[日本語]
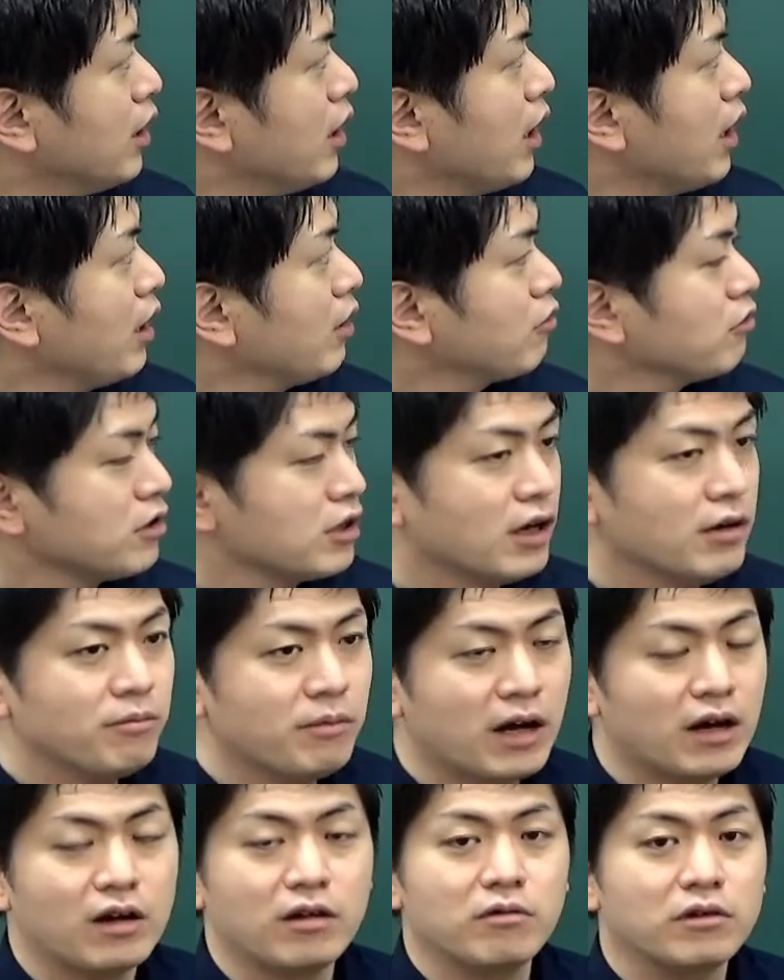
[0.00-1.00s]
えこちら、
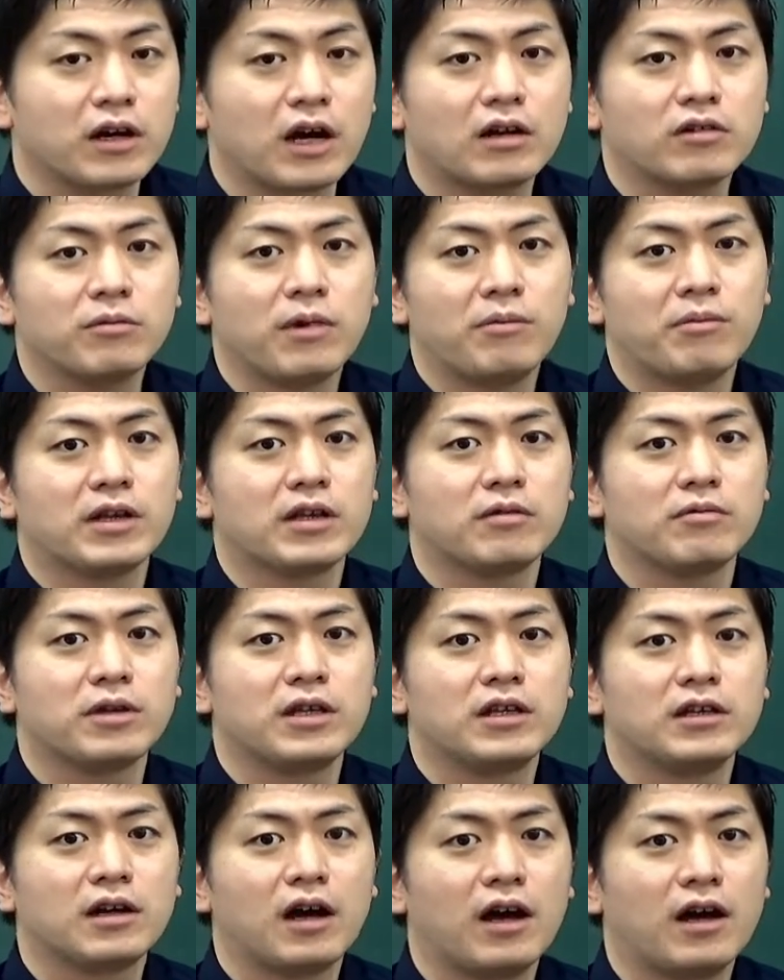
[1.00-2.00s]
まあ、
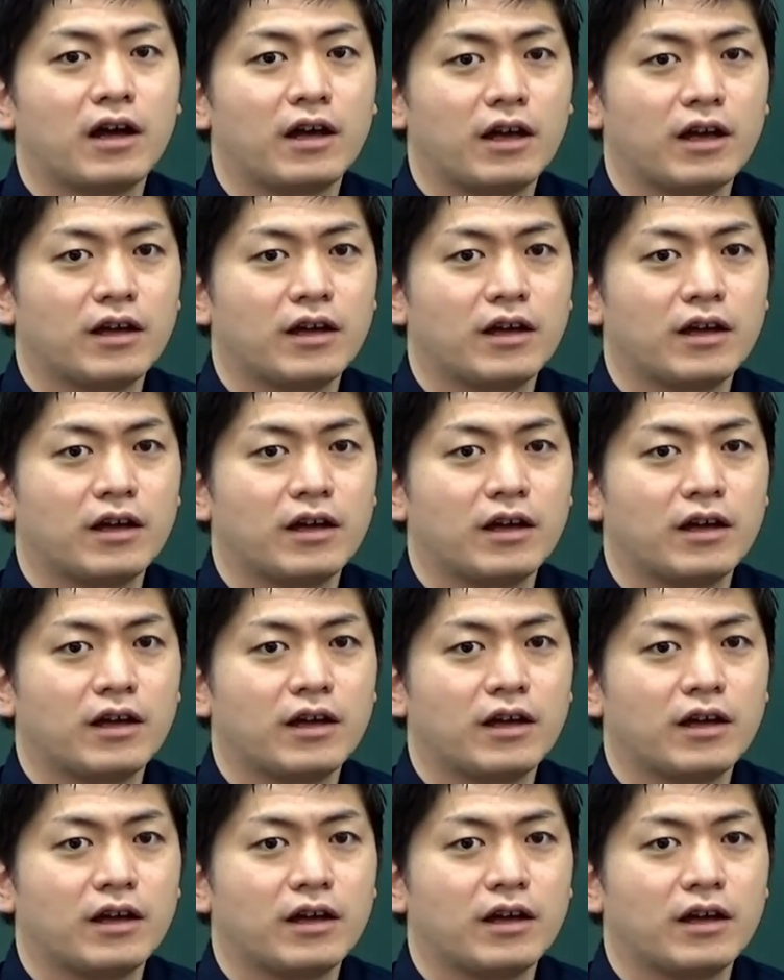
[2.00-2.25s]
カルママゼピンが、